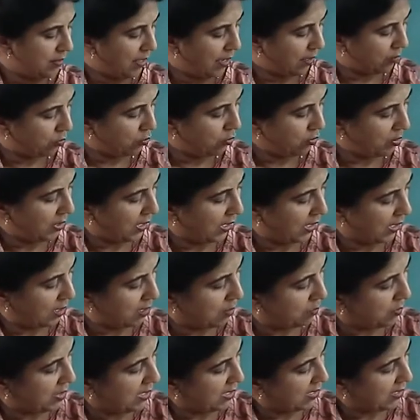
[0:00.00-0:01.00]
দেখো
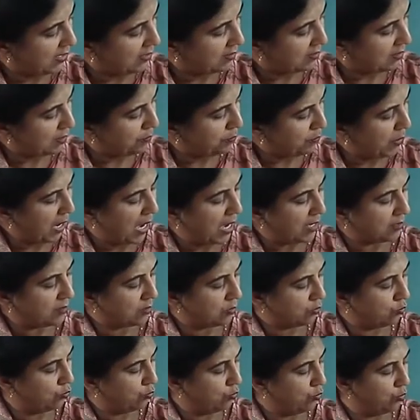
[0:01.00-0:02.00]
এখানে আমি লিখেছি পাঁচ
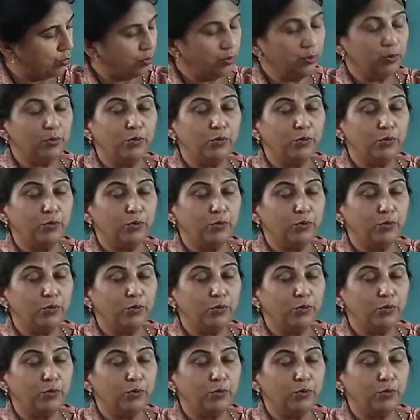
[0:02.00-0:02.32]
গুণন